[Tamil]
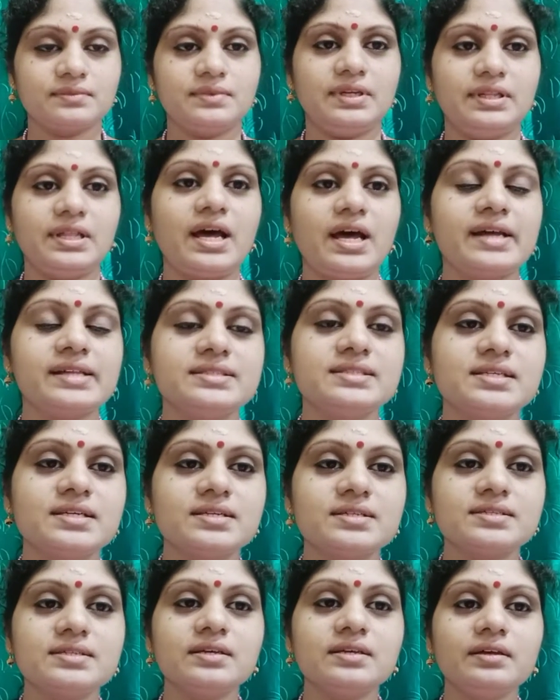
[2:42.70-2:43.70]
த
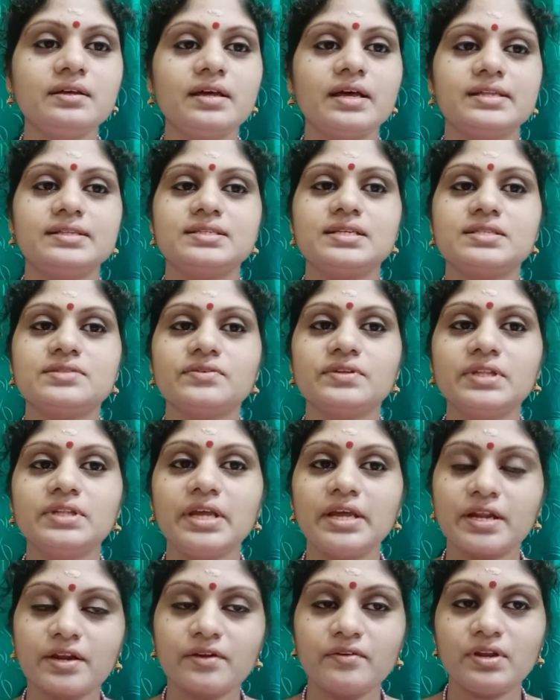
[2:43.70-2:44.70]
ஆன்சர்ஸு ஆன்சர்ஸ் வந்து
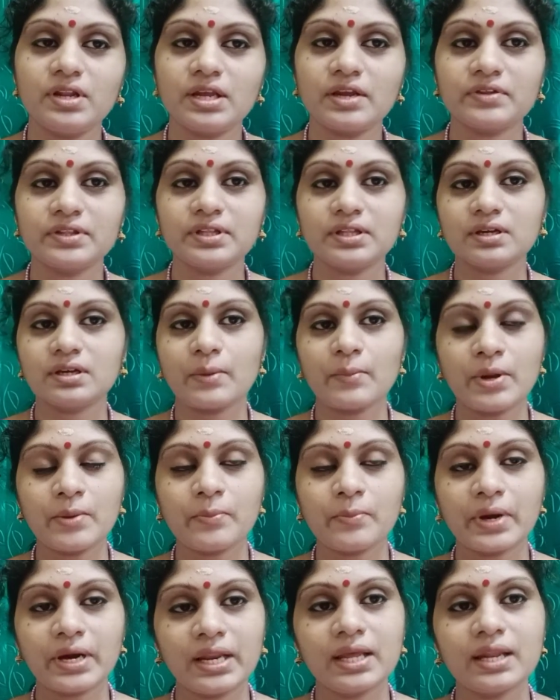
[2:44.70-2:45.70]
ஏற்கனவே நீங்கள் வந்து
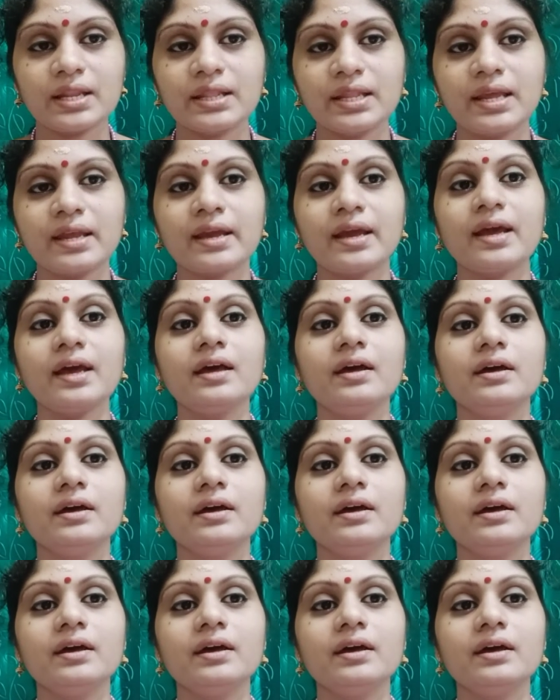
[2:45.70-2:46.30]
கமெண்ட் பண்ணியிருந்தீங்க